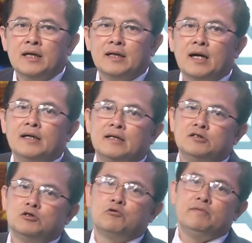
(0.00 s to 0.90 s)
gửi đến
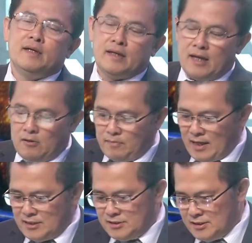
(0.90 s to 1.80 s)
cho quý vị ngày hôm
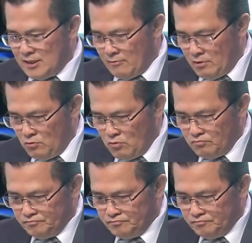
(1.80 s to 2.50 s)
nay. Xin chào anh Đô Dũng.